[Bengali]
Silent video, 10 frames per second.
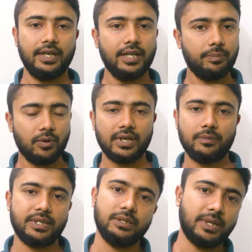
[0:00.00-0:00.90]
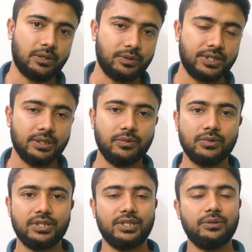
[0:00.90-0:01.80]
এরপর আমরা যে বাক্যটি শিখব
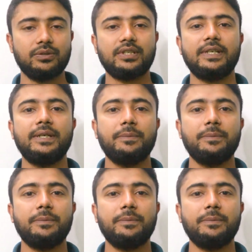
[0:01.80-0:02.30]
সেটি হচ্ছে